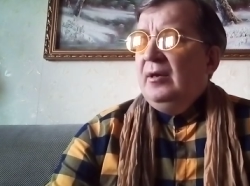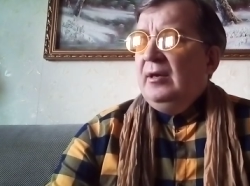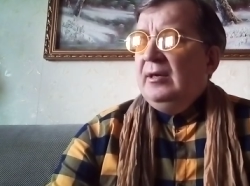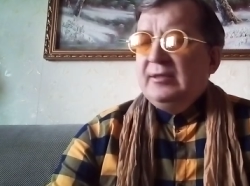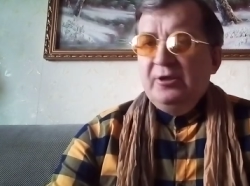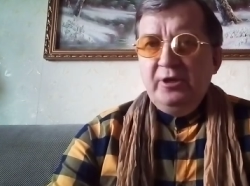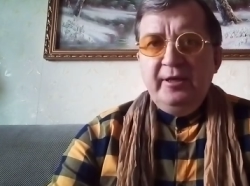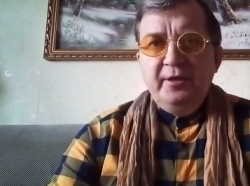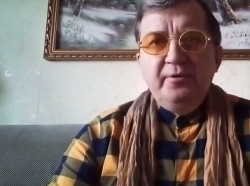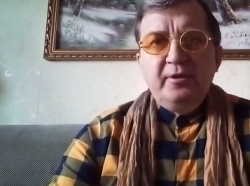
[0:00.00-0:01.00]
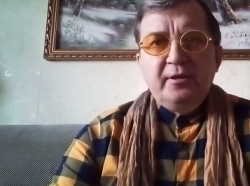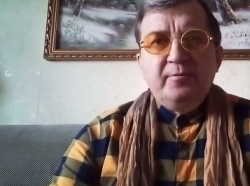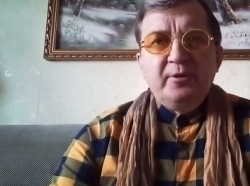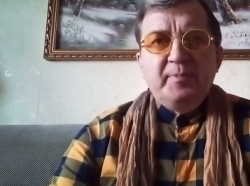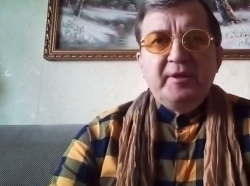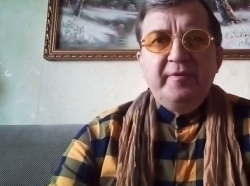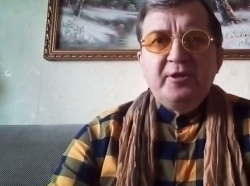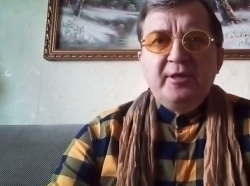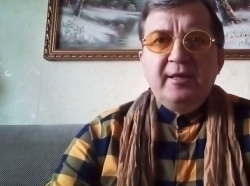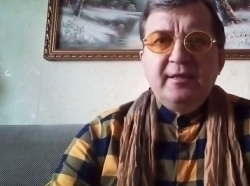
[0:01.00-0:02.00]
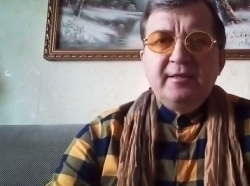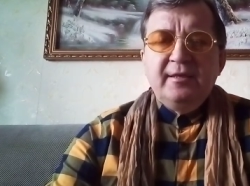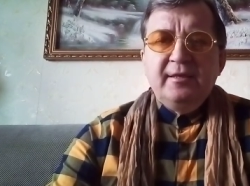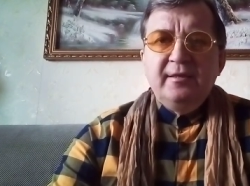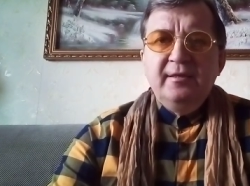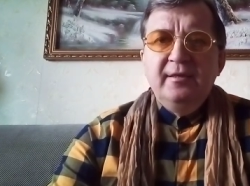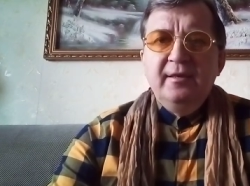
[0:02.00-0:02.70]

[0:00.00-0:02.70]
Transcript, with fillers: И, к сожалению, это вот подтверждается